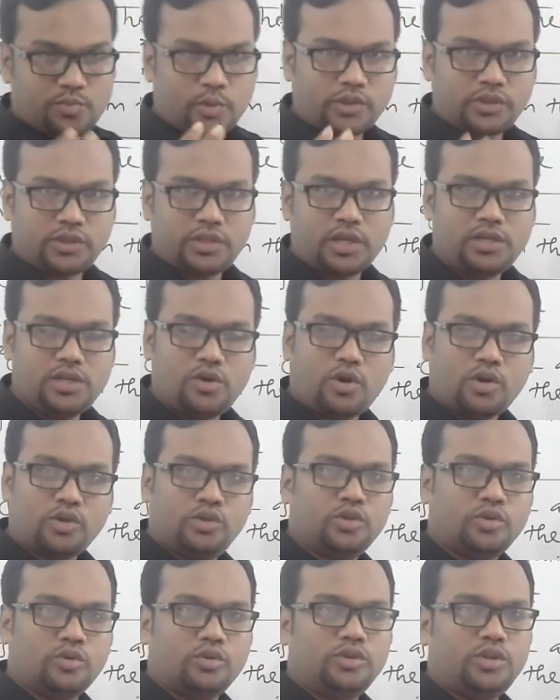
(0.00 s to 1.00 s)
প্রত্যেকটির অর্থ
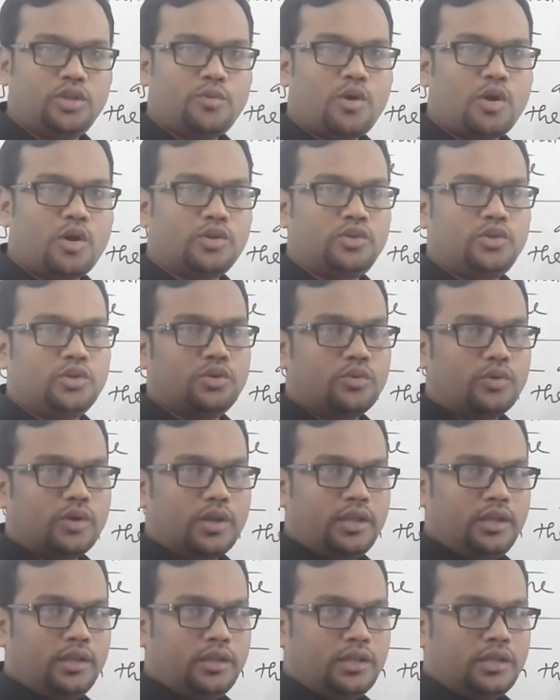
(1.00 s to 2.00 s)
করতে হবে অর্থ করে
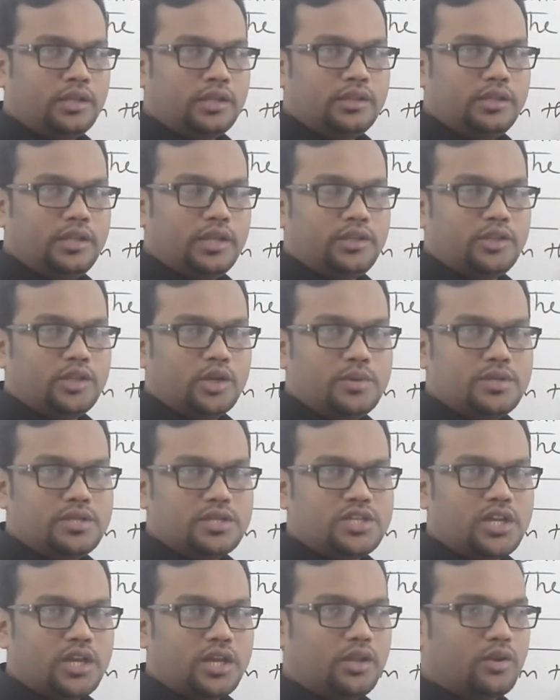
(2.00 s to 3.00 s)
দেখতে হবে যে
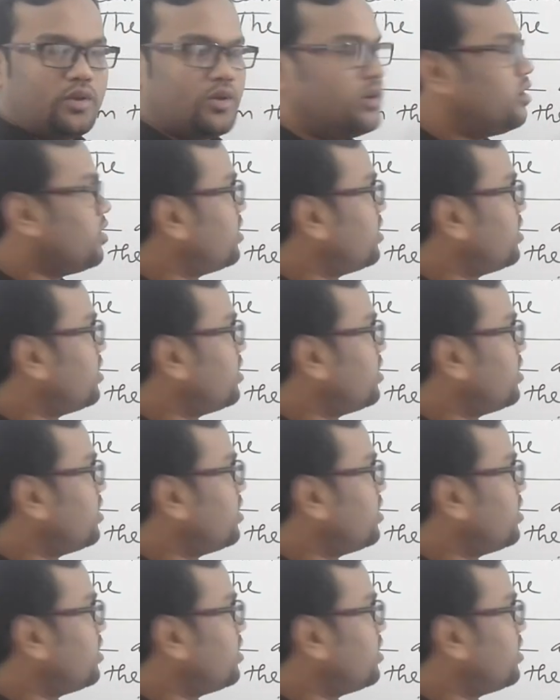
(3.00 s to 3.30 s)
সেখানে কোন